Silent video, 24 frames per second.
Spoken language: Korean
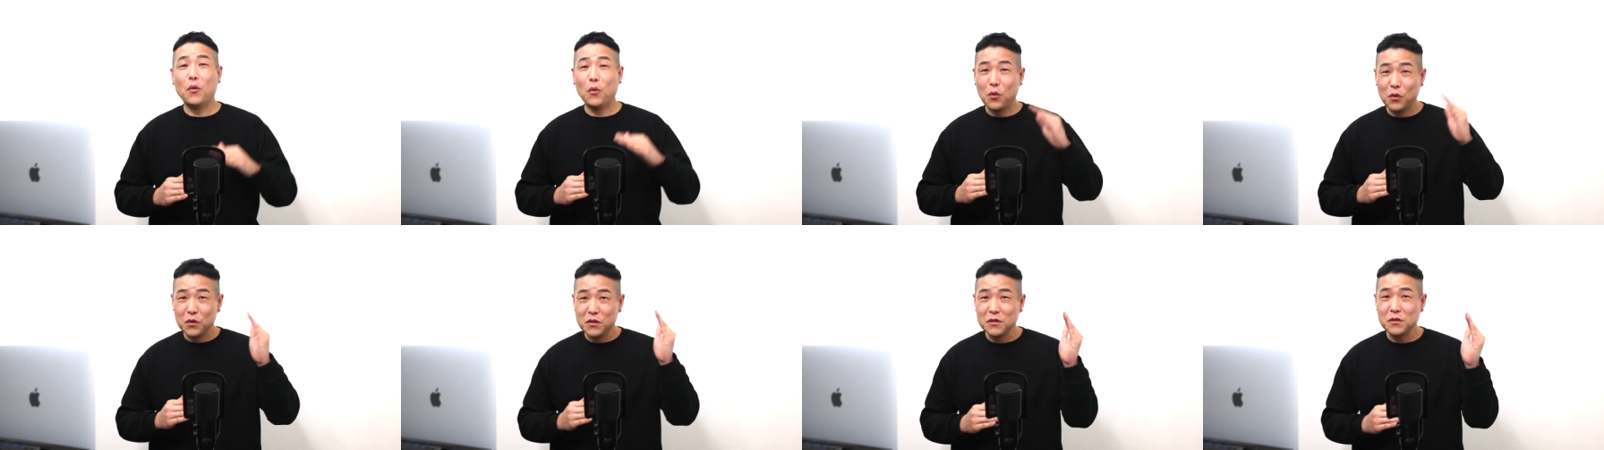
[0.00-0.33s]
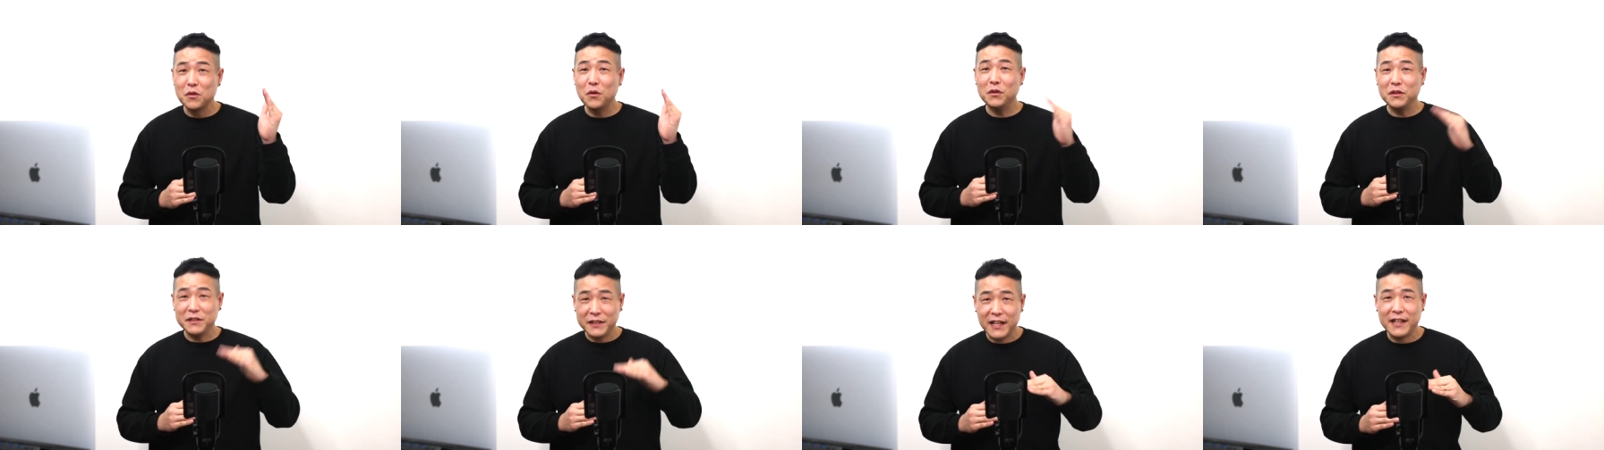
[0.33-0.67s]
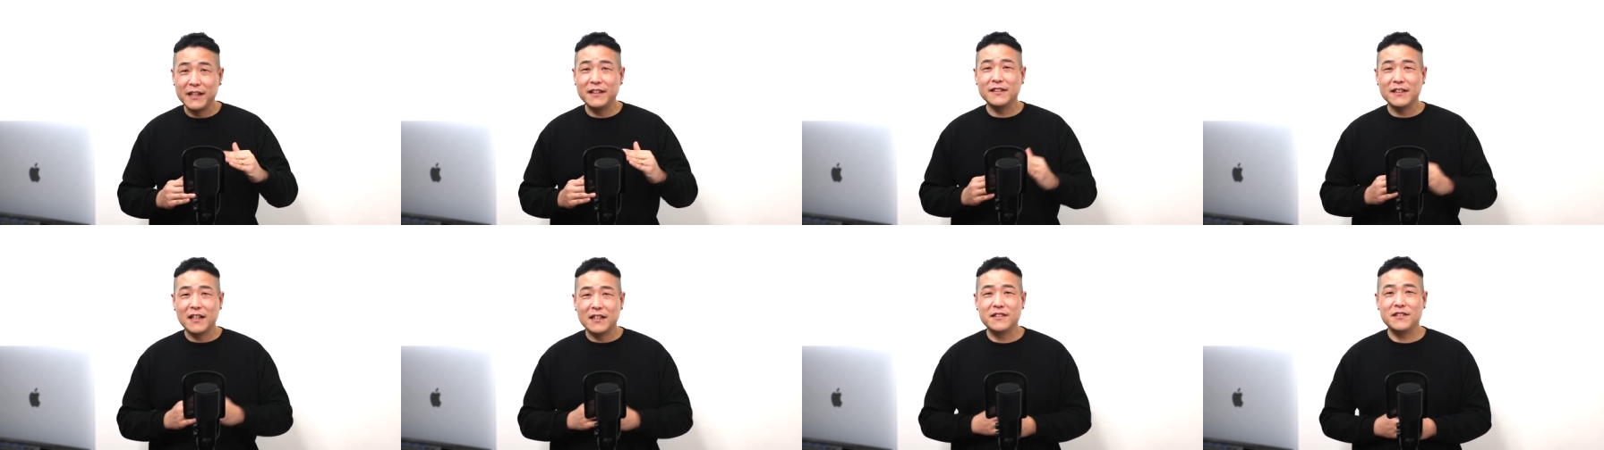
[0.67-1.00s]
오르고
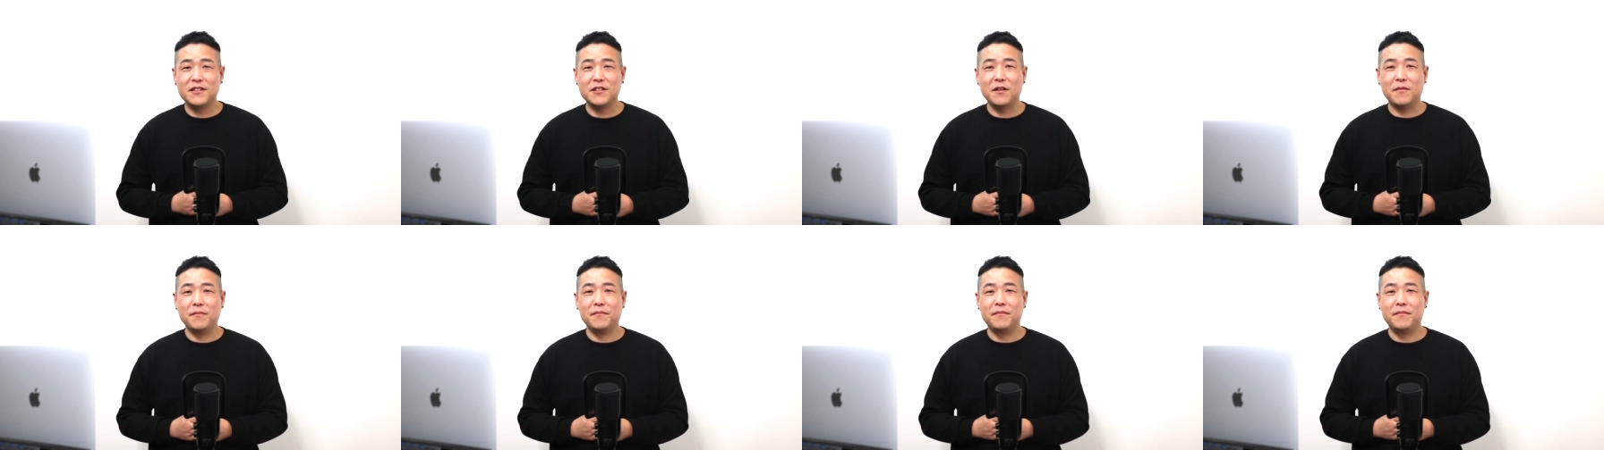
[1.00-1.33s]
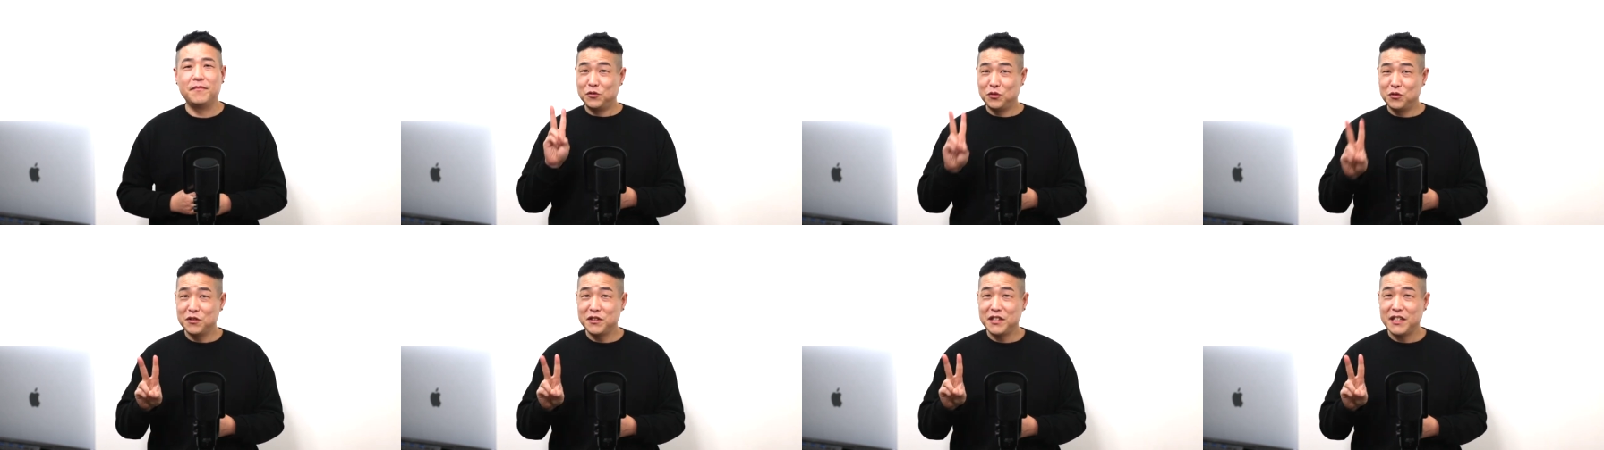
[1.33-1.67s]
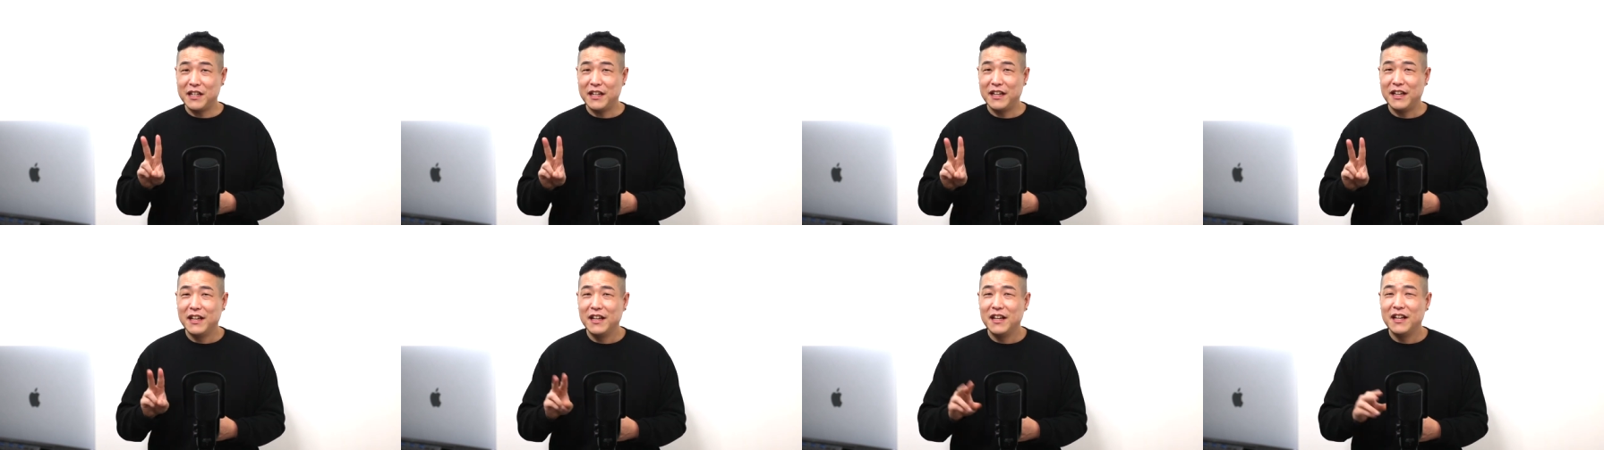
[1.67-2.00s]
내린다는 점.
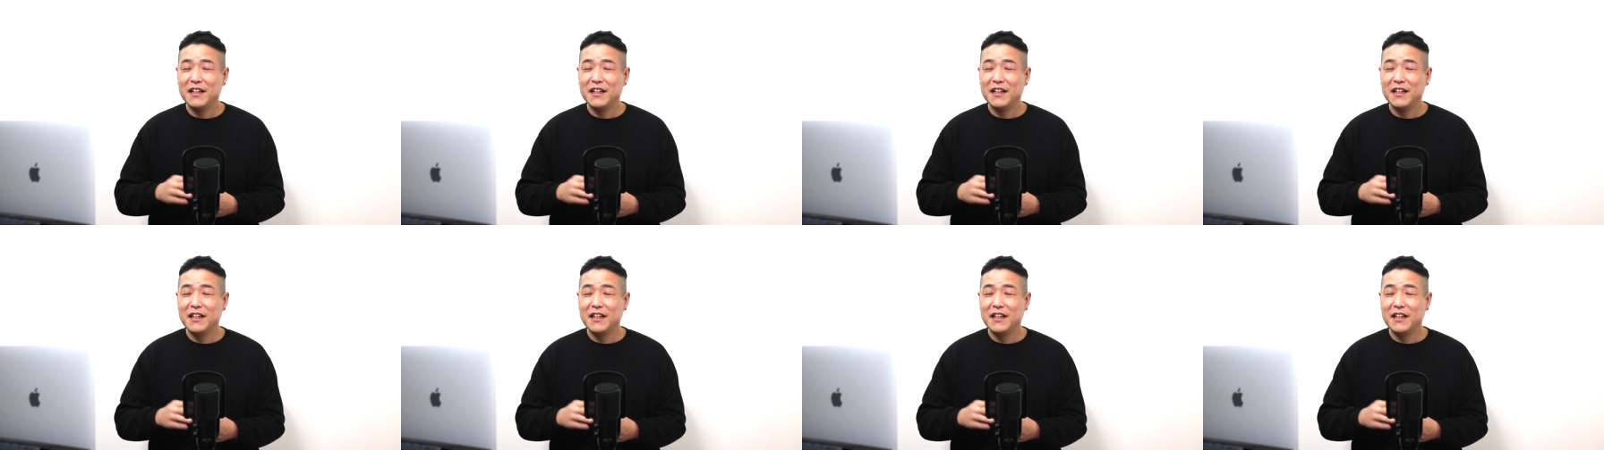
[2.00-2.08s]
둘째,